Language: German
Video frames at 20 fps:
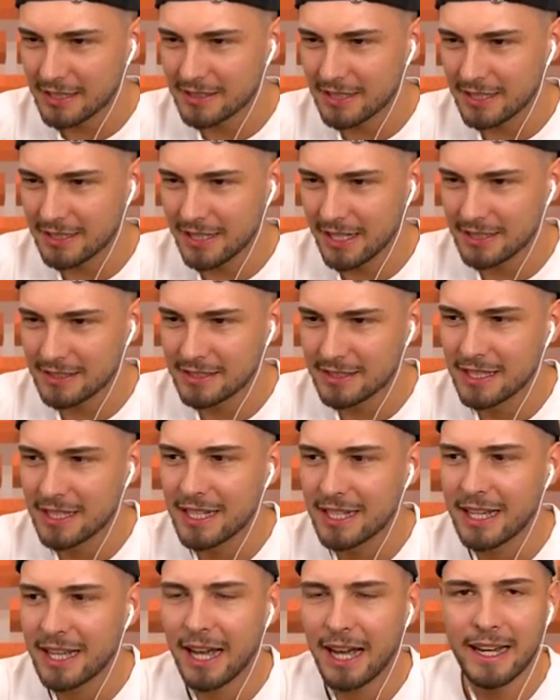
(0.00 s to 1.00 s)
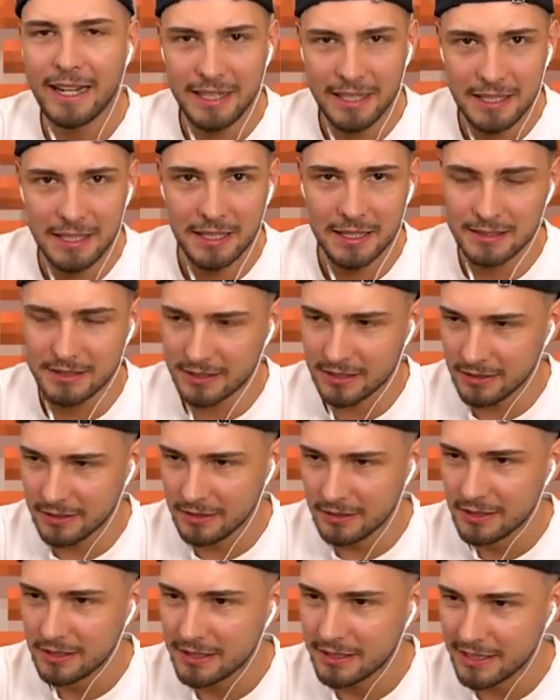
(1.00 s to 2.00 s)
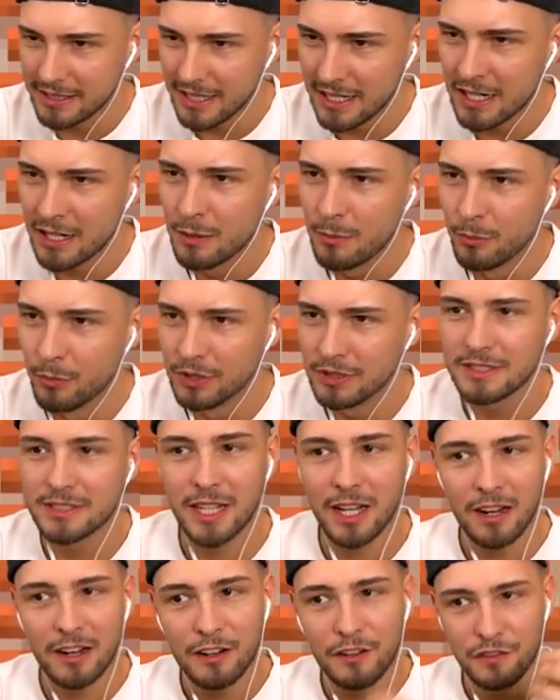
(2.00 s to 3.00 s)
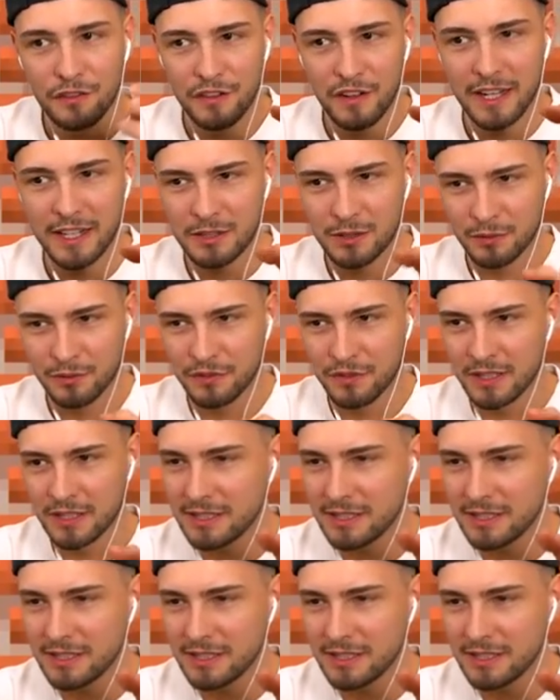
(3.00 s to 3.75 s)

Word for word: sagt jetzt, reicht jetzt, ne? Ihr müsst da fat to fit,